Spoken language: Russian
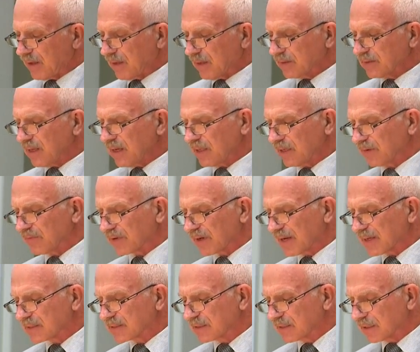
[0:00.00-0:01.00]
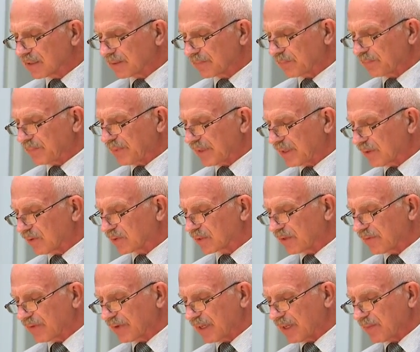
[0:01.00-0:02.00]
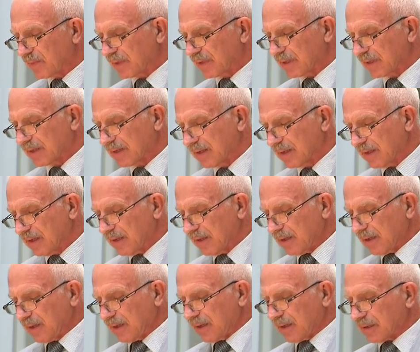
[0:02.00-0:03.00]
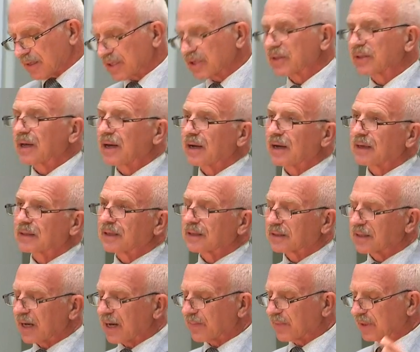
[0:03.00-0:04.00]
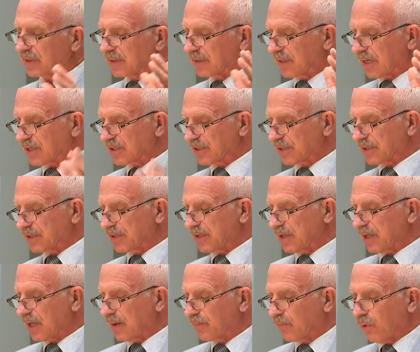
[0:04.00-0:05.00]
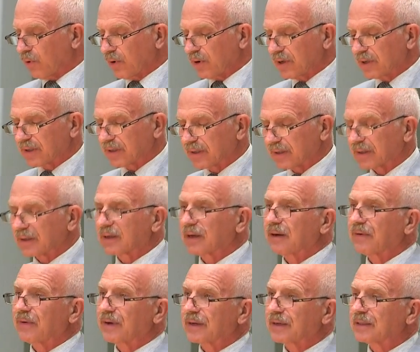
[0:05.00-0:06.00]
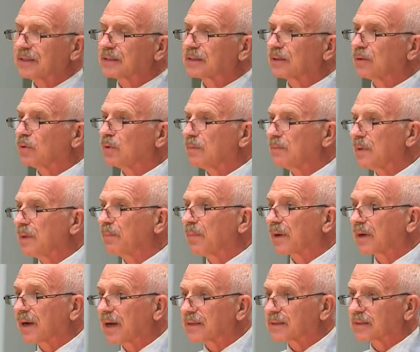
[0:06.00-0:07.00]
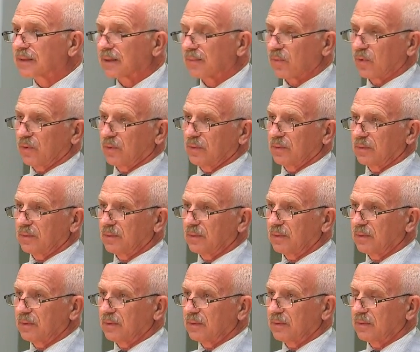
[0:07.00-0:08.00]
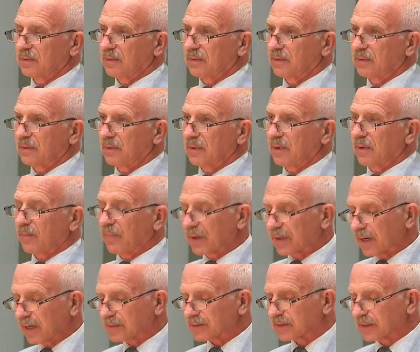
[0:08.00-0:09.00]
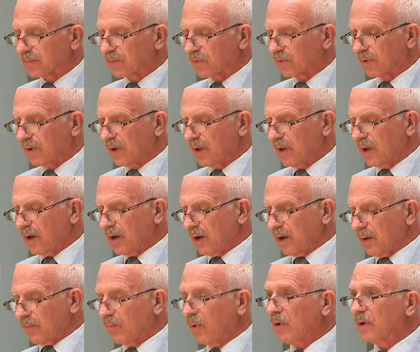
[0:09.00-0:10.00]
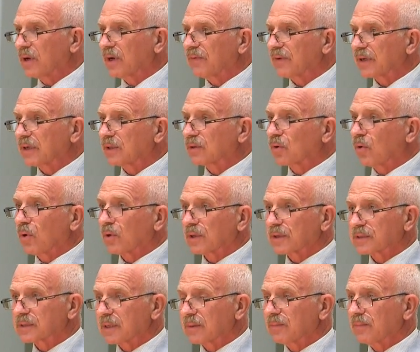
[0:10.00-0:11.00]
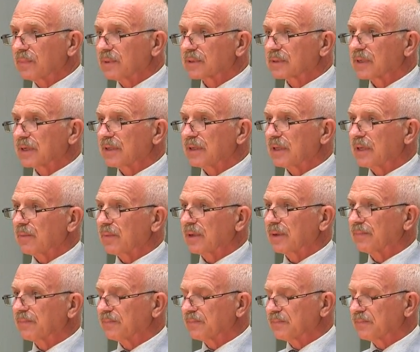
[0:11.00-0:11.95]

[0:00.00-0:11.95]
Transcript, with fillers: знаете, в разные периоды времени, начиная от Адама и до наших дней, Бог говорит с людьми по-разному. По-разному. Бог говорил голосом с одними,